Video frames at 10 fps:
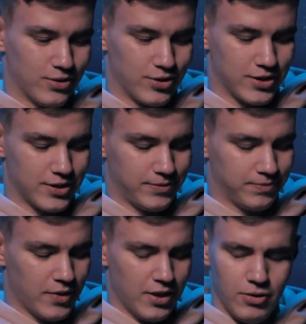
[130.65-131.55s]
Ужас.
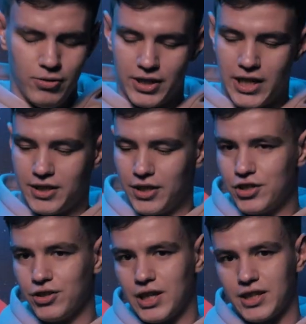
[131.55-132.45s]
Ну, я как-то
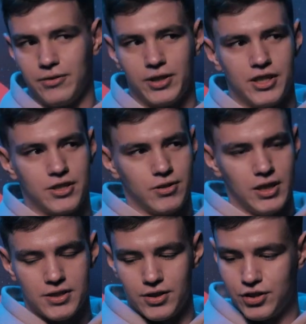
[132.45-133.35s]
решил как-то выходить из
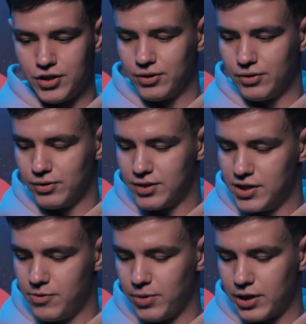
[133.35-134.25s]
ситуации, решил с
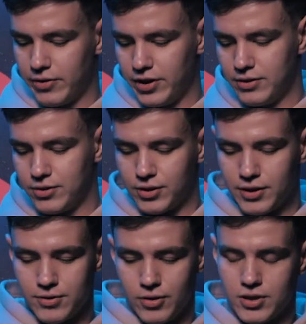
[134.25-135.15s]
ними поговорить,
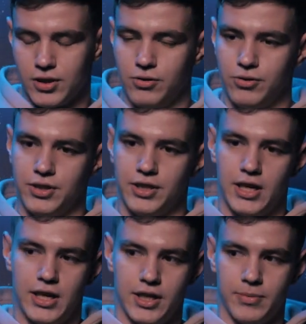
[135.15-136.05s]
все-таки взрослые люди.
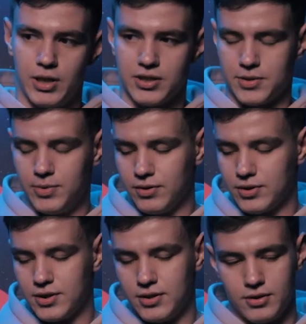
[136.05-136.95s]
Я набрался
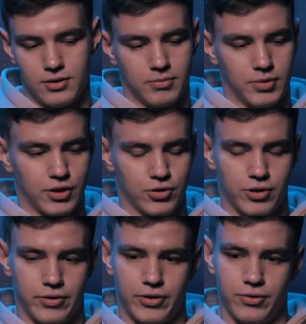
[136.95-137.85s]
смелости,
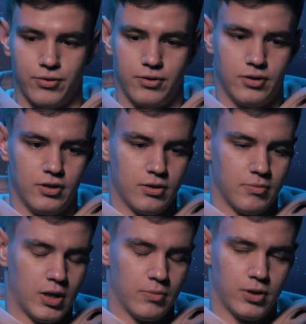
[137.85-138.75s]
подхожу, говорю,
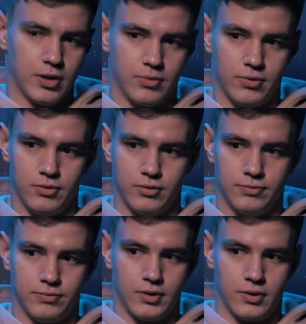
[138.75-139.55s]
мам, пап, ну...